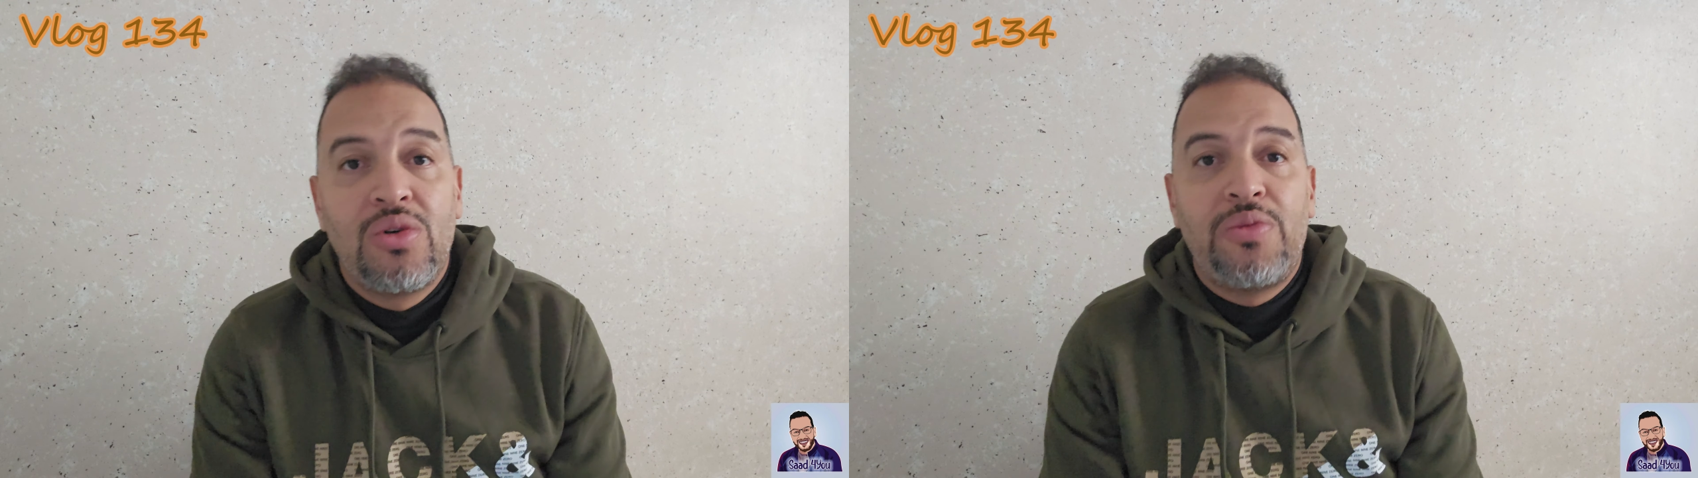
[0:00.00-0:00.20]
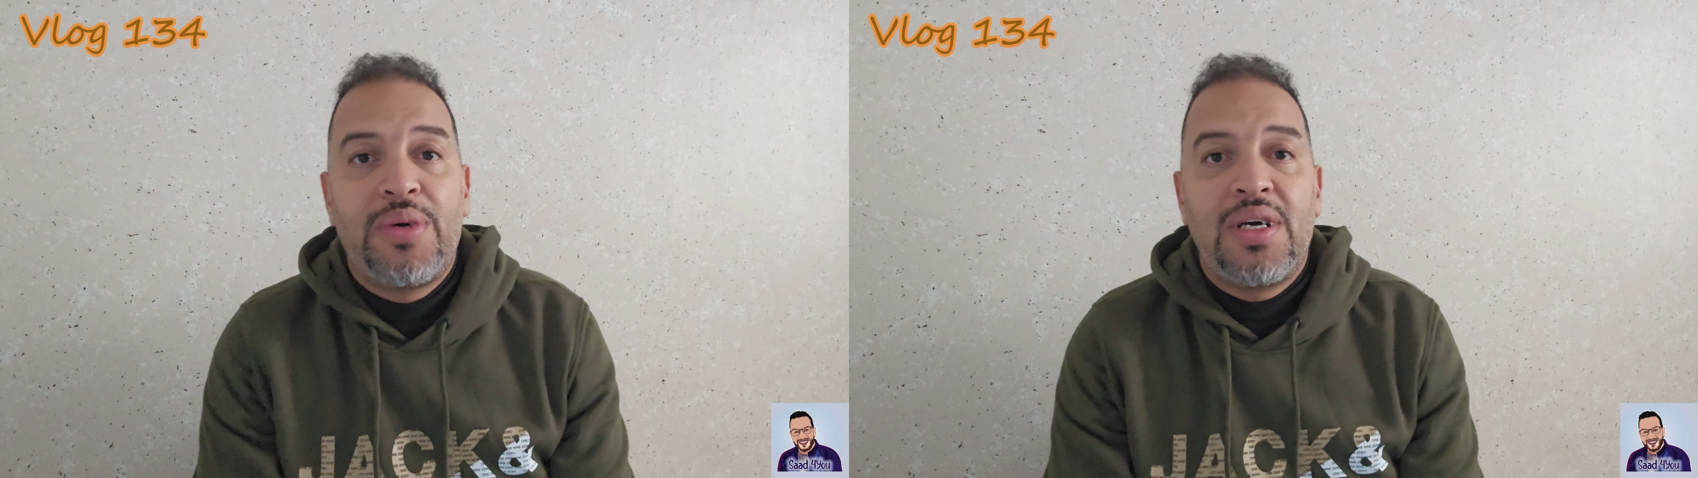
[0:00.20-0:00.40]

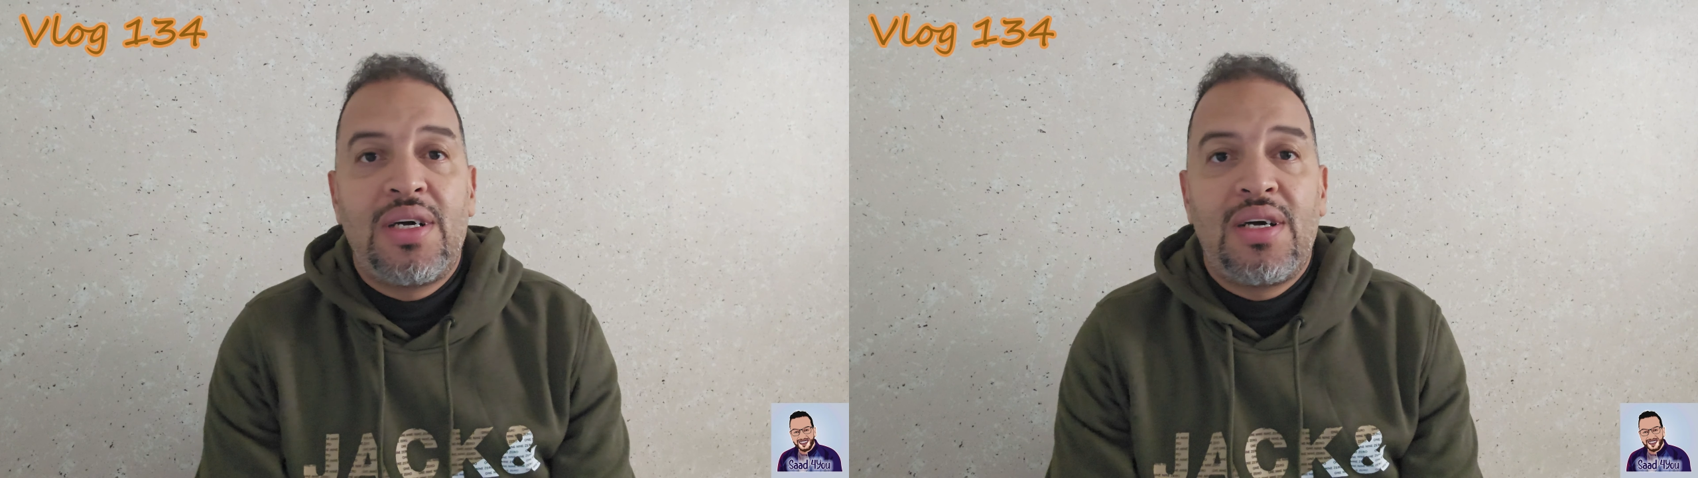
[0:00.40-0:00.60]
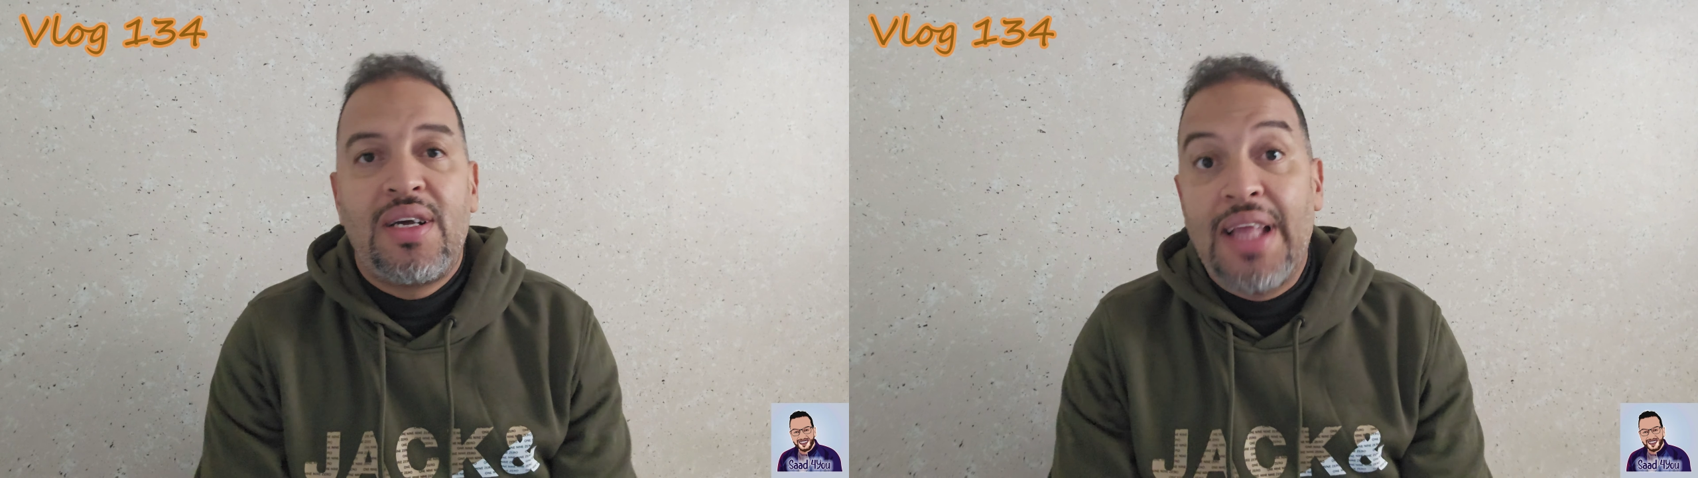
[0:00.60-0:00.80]

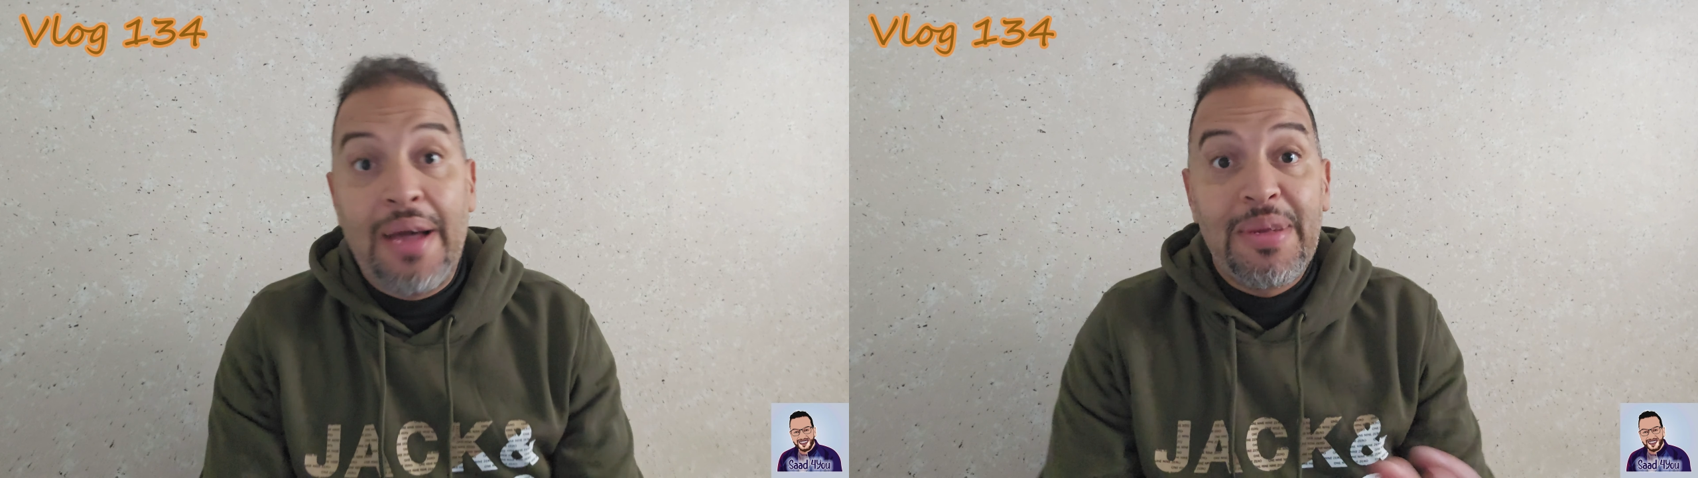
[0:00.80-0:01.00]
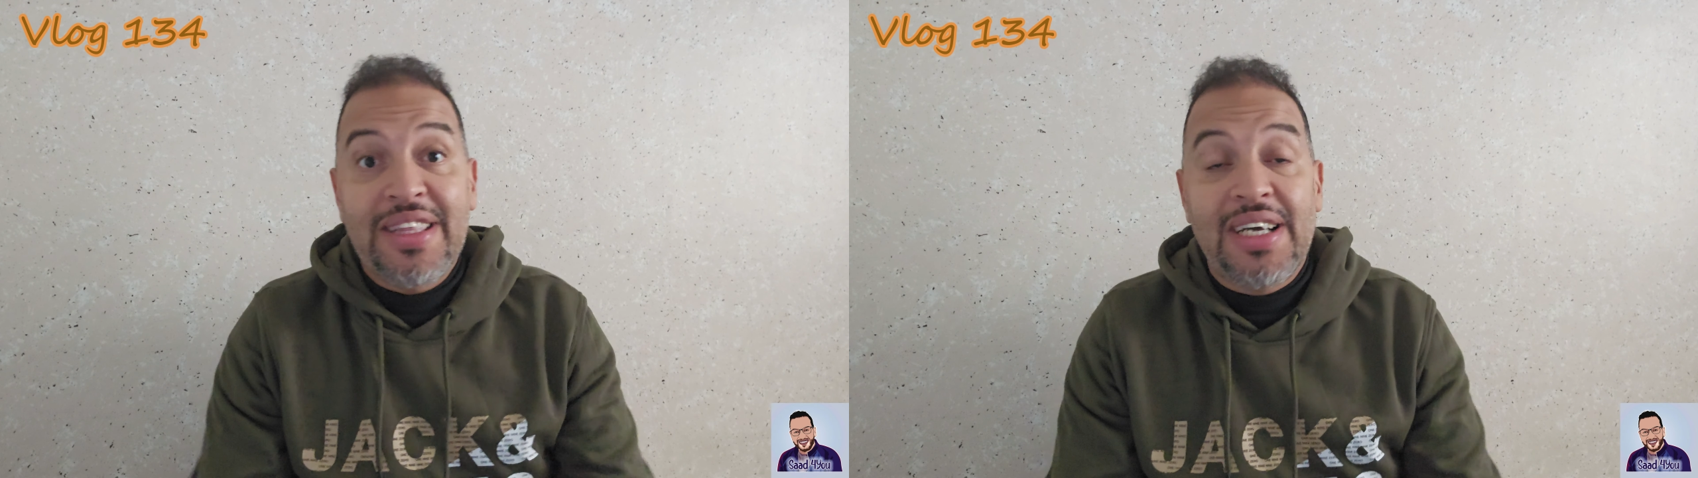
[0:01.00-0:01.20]

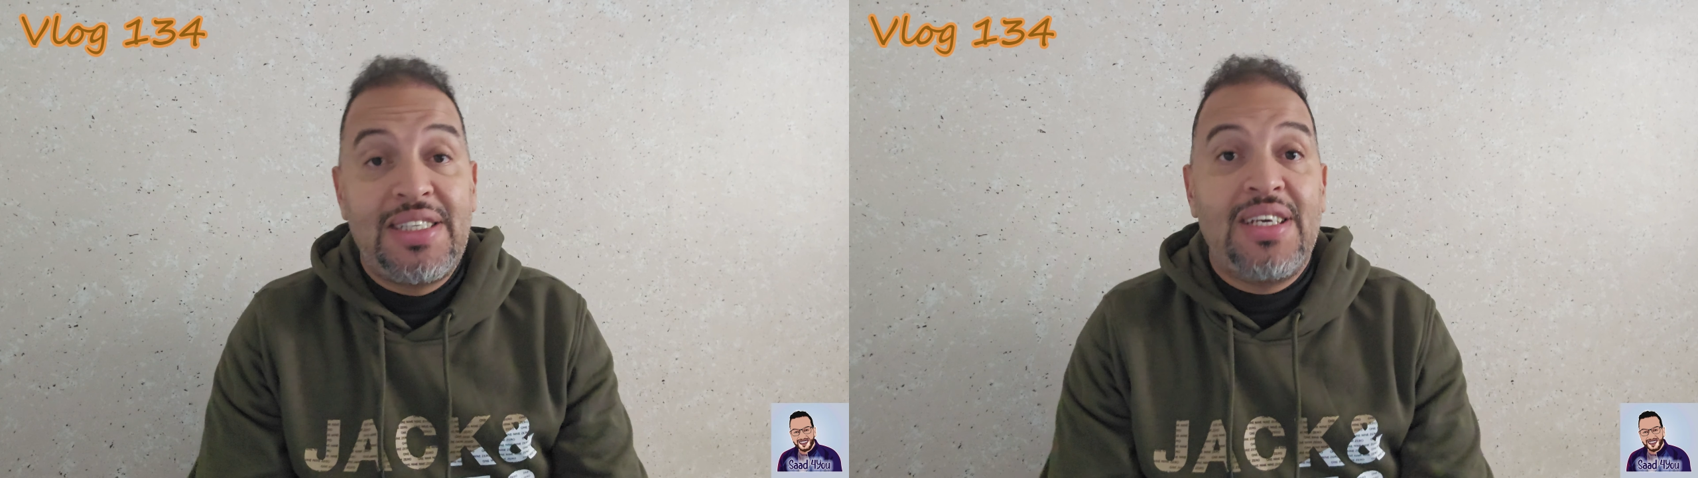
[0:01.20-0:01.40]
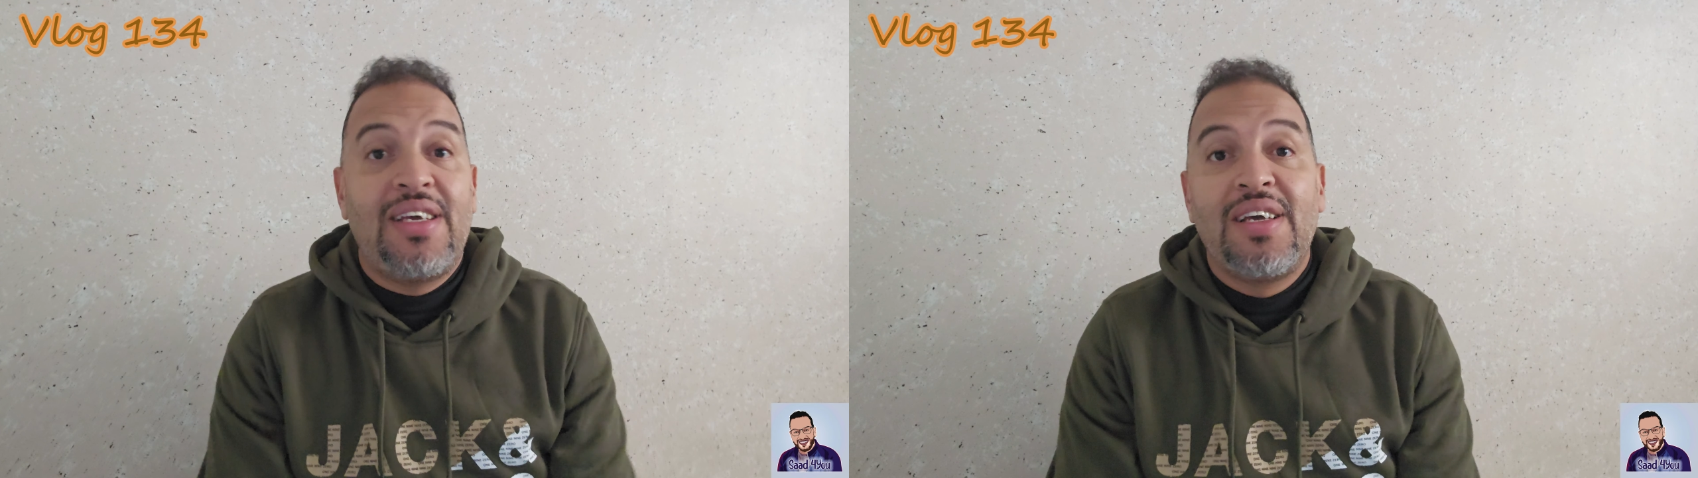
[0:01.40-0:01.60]
وبالعمل
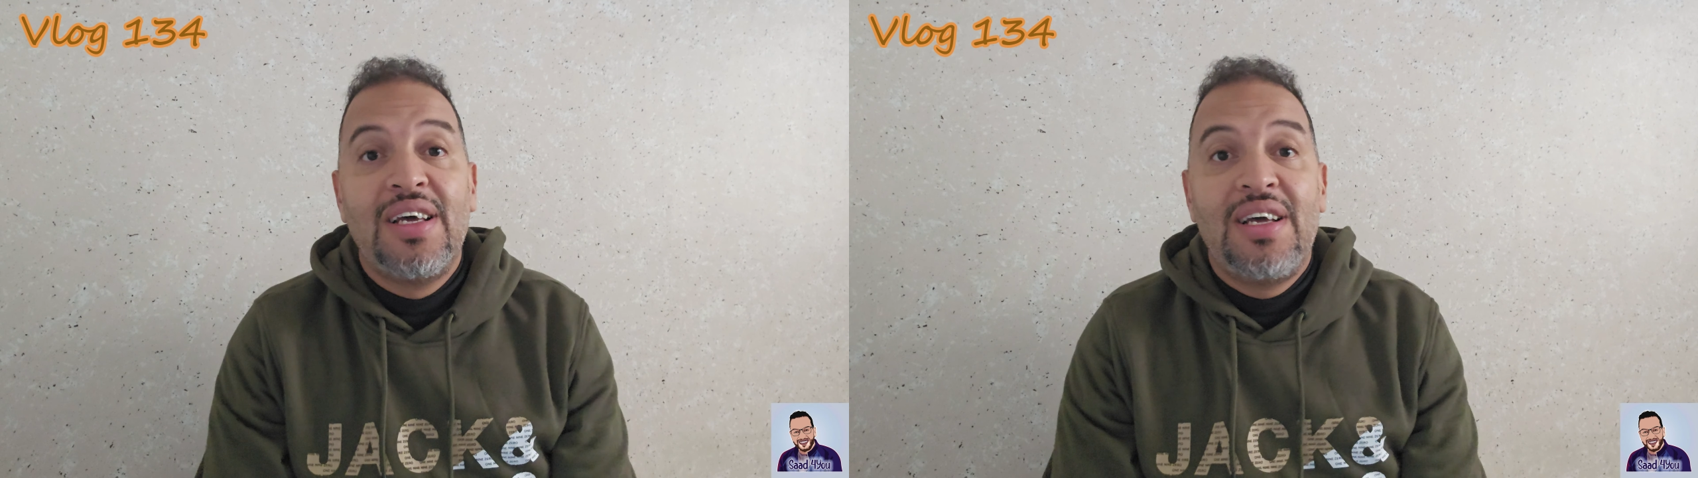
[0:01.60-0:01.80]
التكتيكي